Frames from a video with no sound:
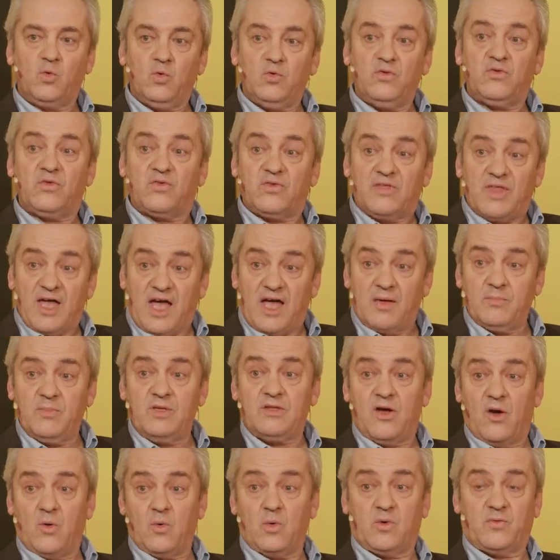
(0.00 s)
und
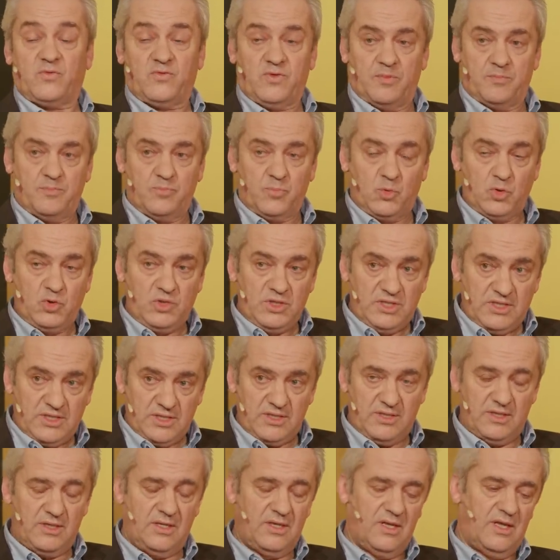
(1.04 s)
damit auch
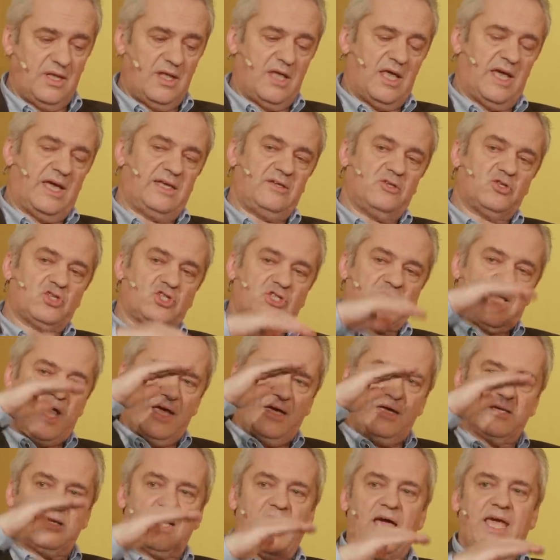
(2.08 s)
verbunden eine
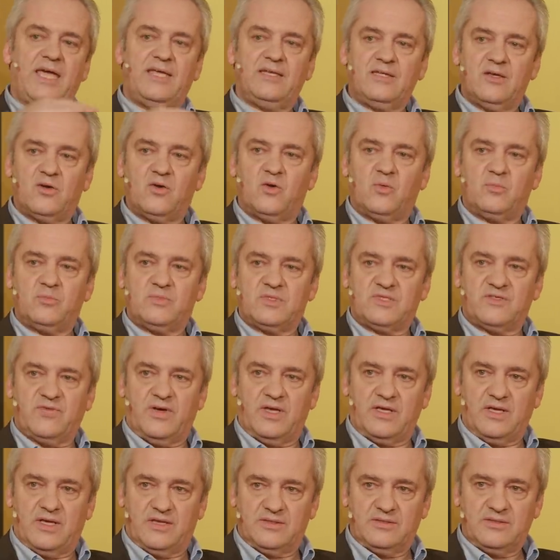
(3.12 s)
stärkere
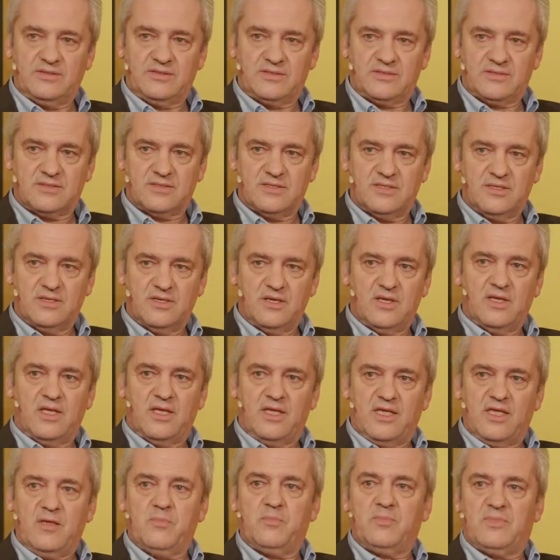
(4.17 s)
Einkommensvarianz,
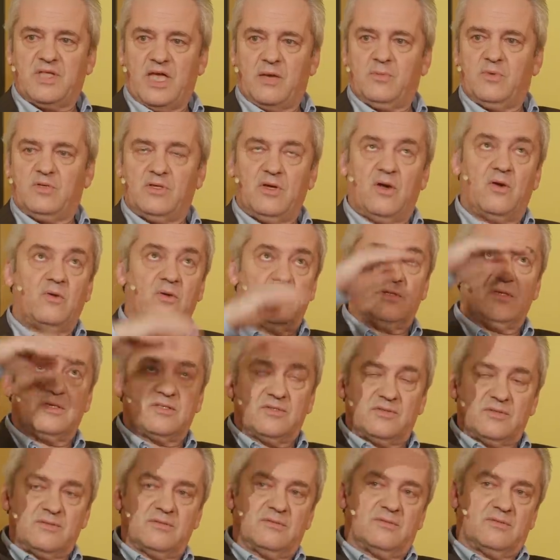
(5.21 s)
eben damit auch
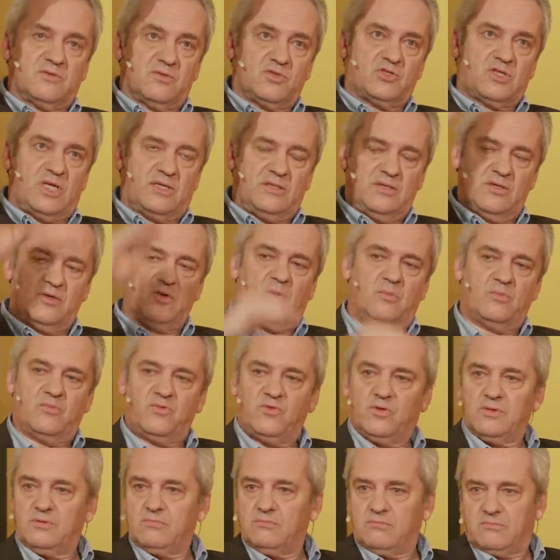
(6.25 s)
das Zustandekommen
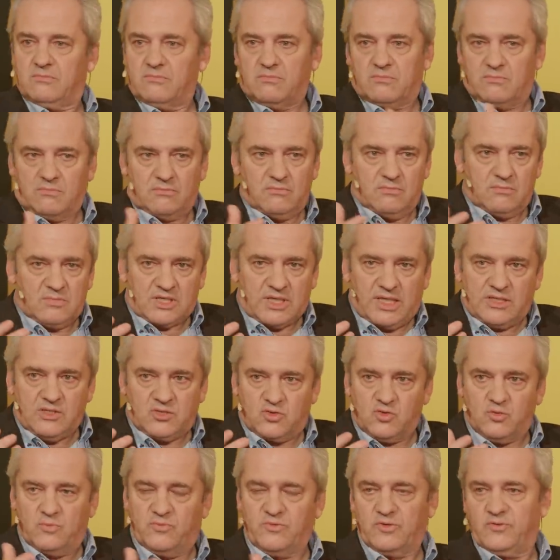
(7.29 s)
von
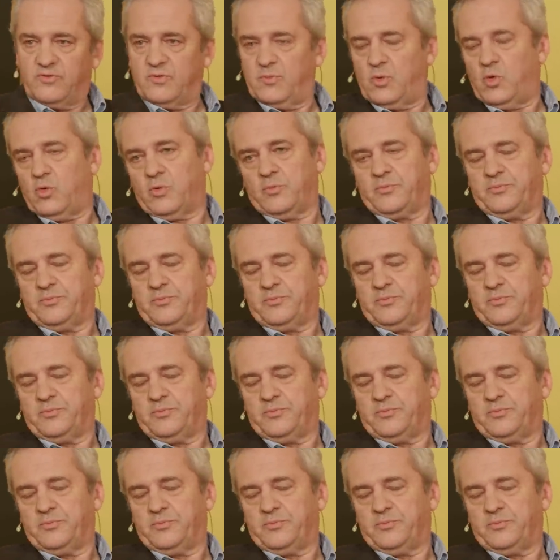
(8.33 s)
Reichtum, von Vermögen.